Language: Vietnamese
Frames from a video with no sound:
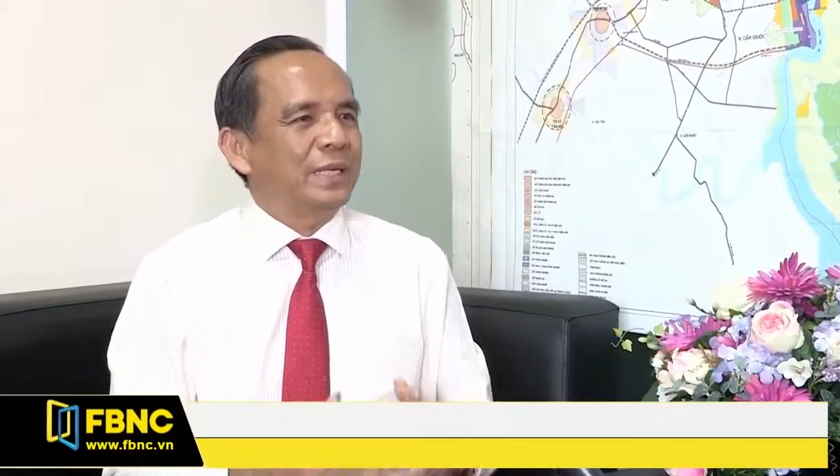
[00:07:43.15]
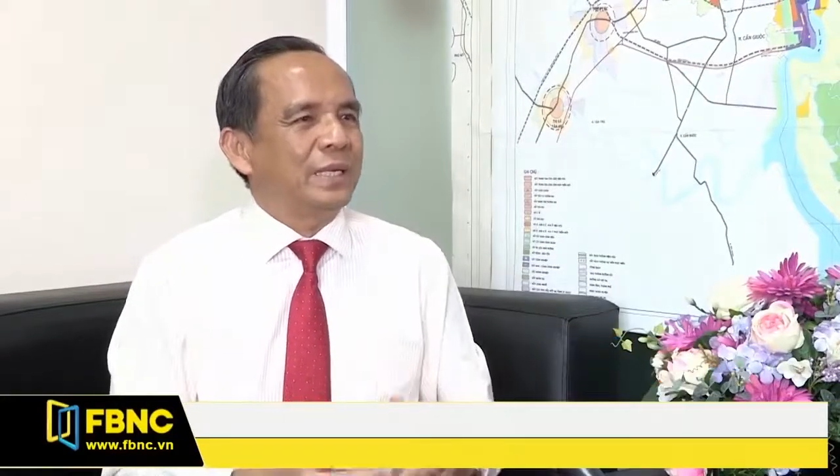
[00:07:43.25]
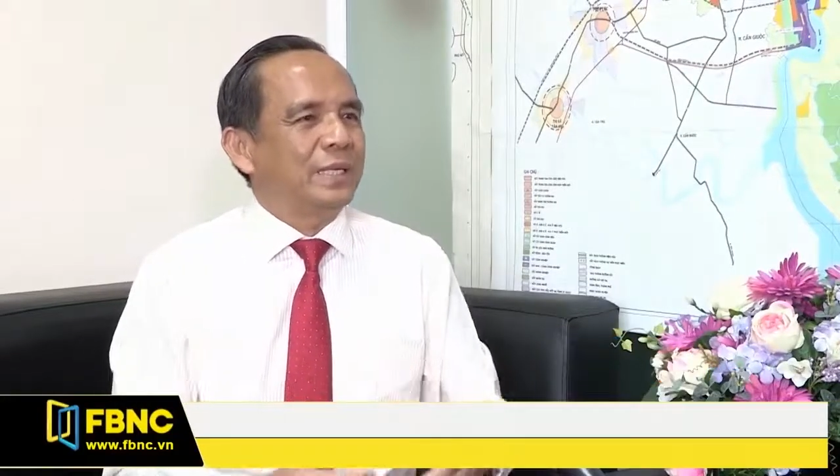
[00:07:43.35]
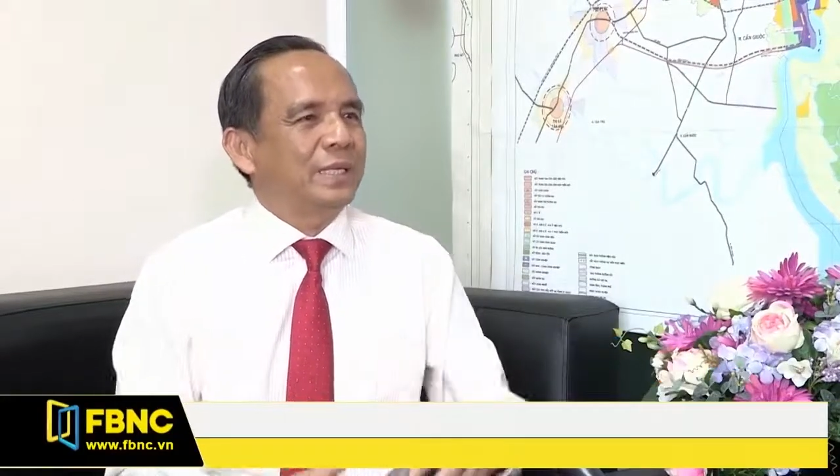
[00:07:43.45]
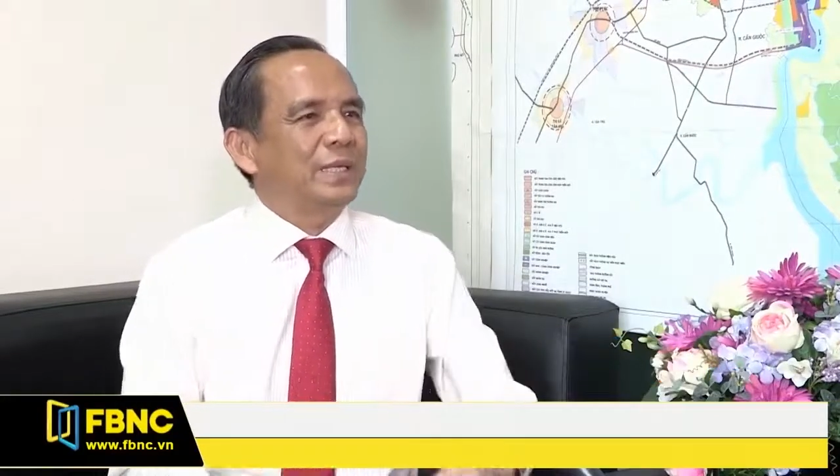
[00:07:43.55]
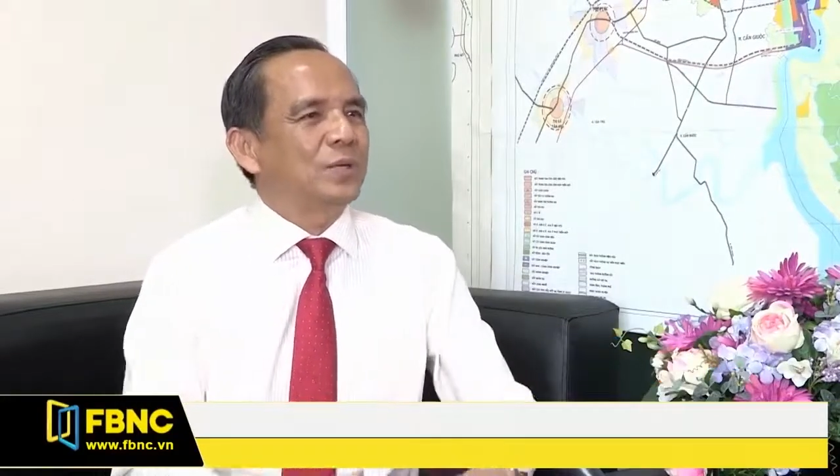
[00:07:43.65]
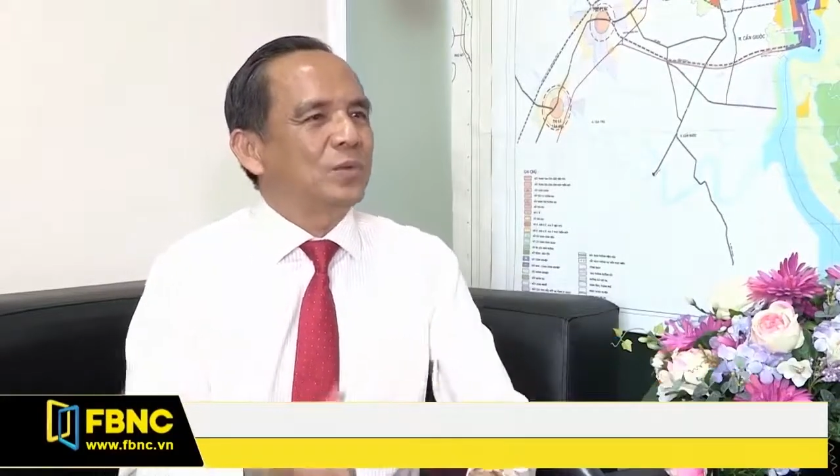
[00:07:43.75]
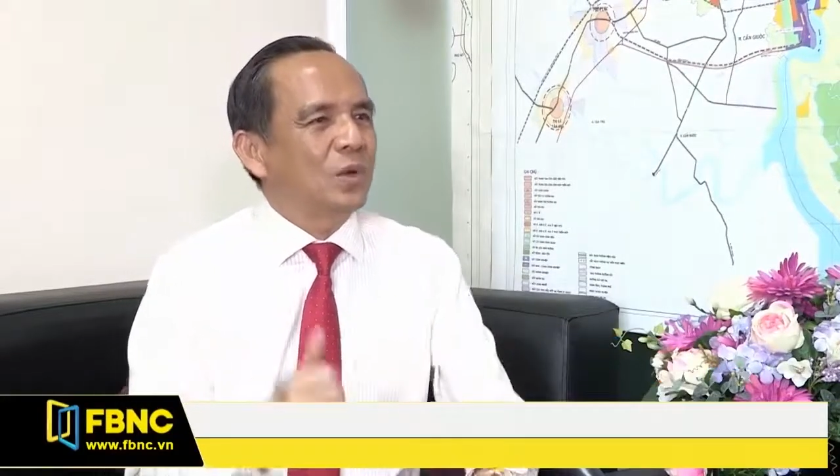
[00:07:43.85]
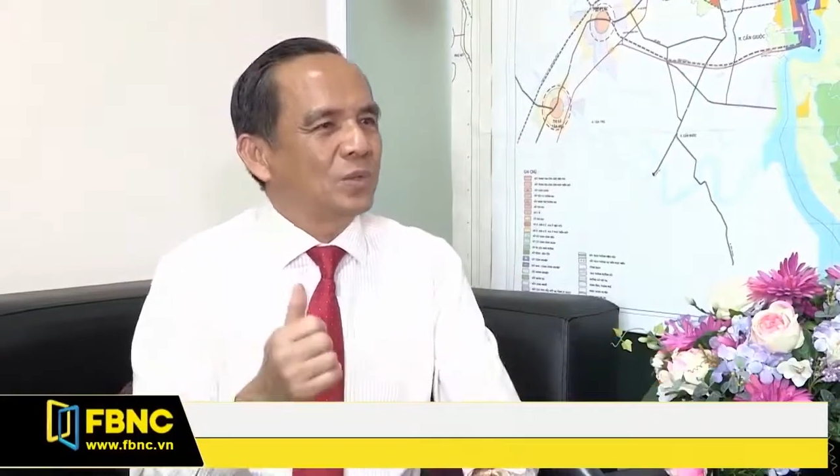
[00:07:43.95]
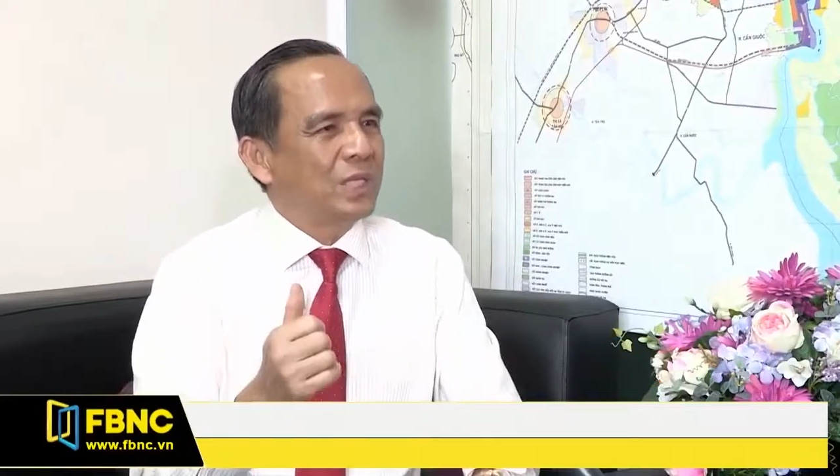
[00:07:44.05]
nghị cái điều
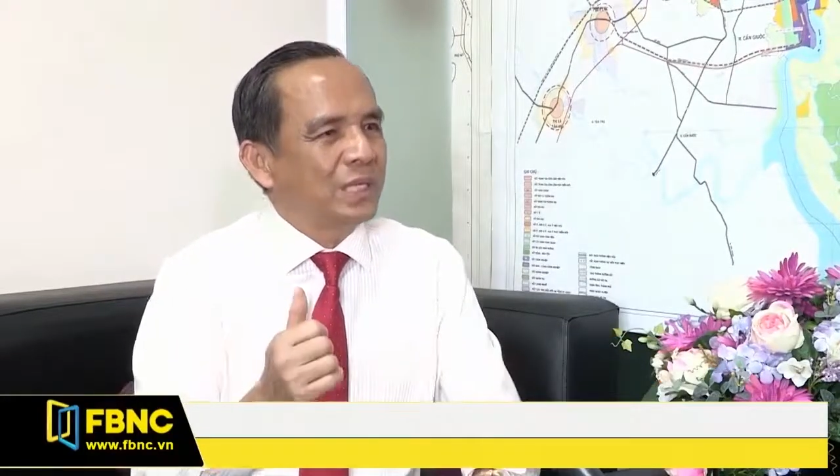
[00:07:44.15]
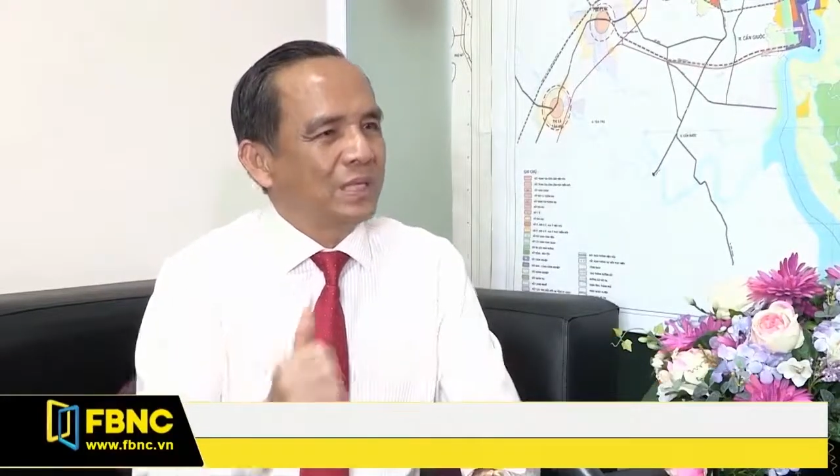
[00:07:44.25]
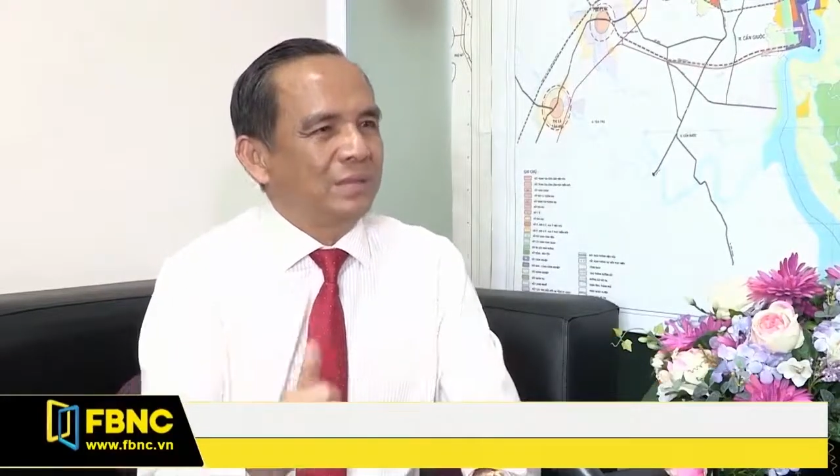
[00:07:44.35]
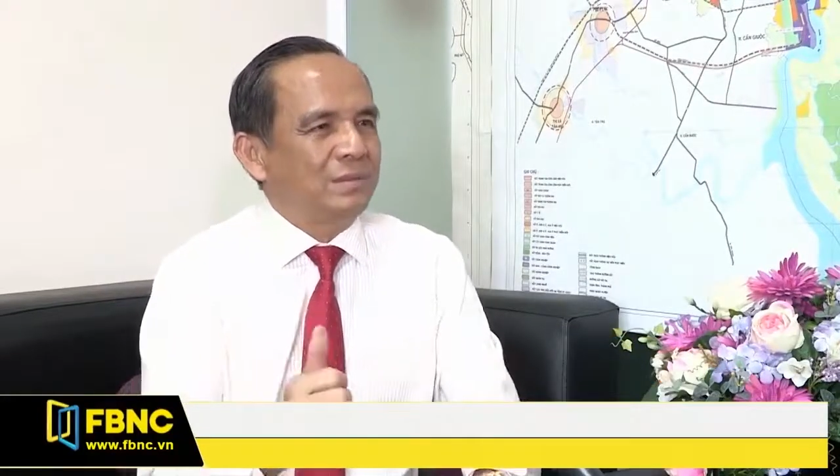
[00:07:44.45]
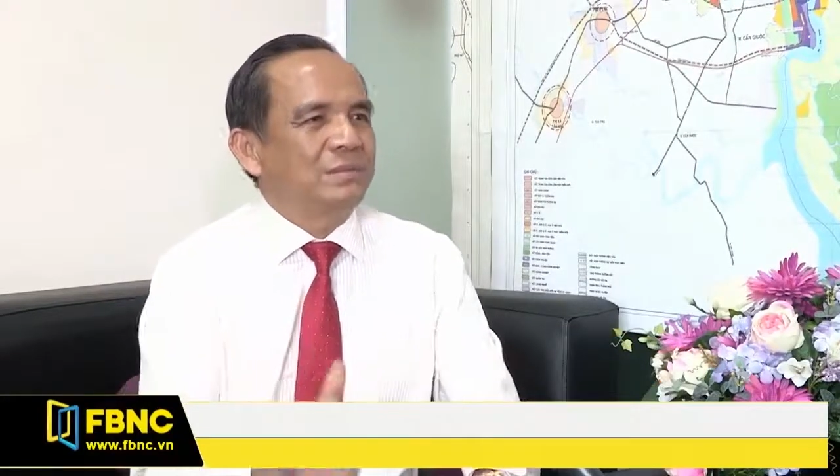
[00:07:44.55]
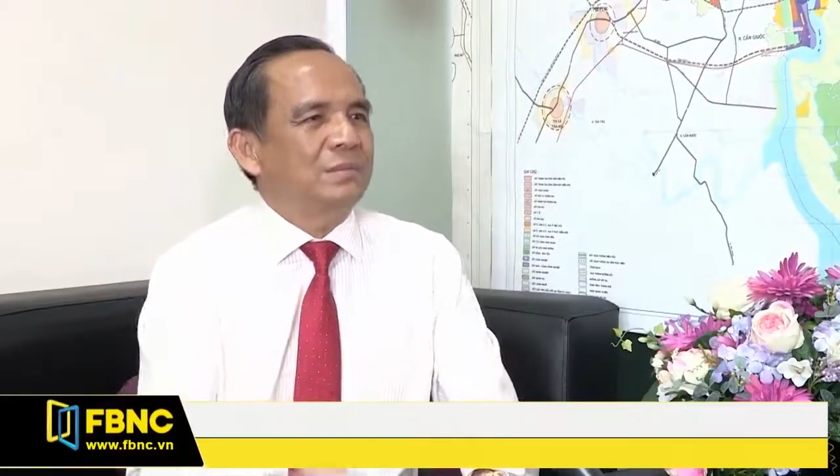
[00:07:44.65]
đầu tiên hết